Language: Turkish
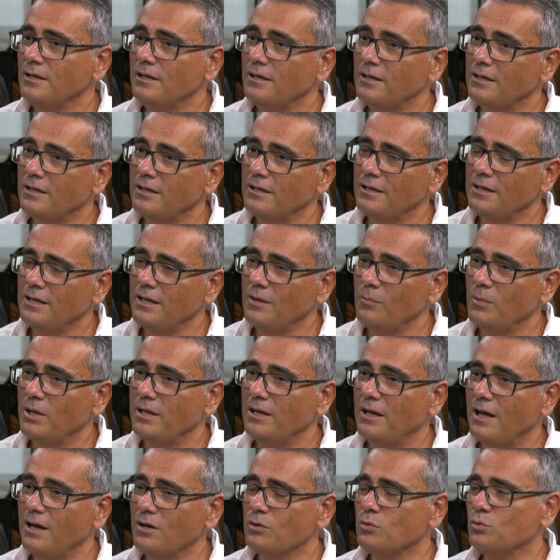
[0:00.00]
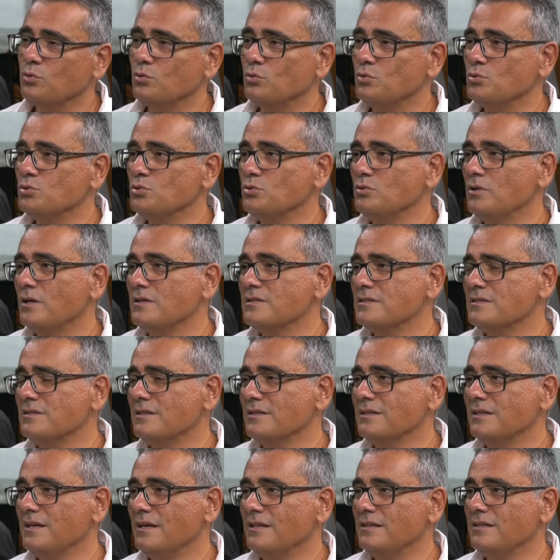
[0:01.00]
e, hemen her kuruluşun
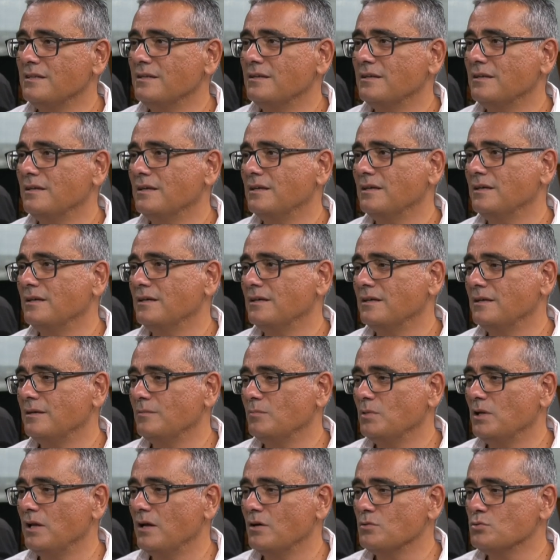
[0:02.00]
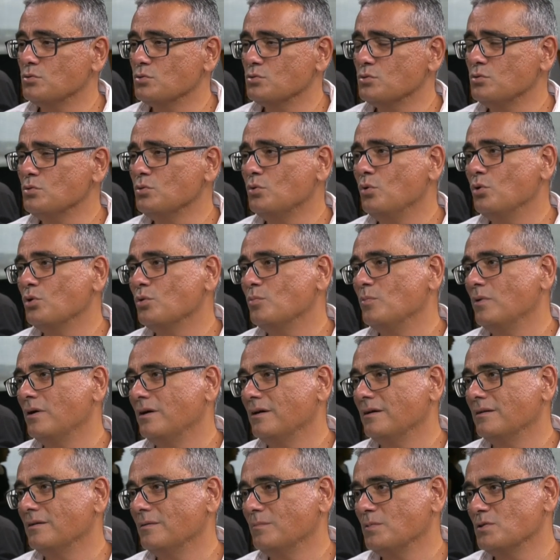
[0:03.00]
aslında kendi e, bilançosunu
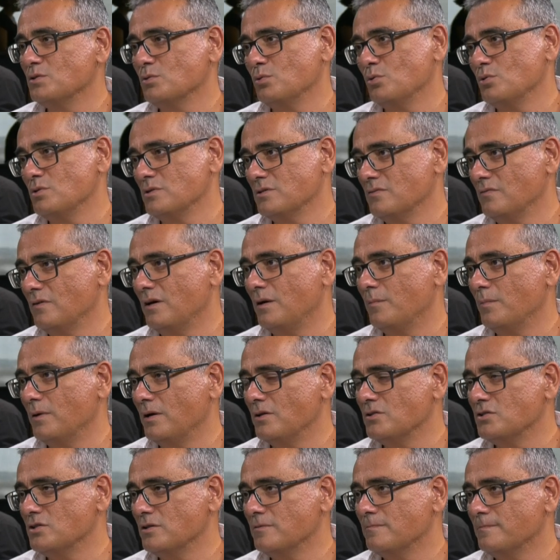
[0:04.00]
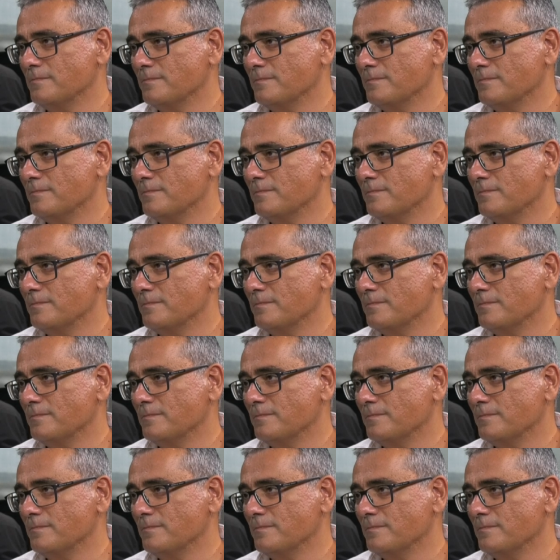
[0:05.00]
koruma psikolojisi var bence.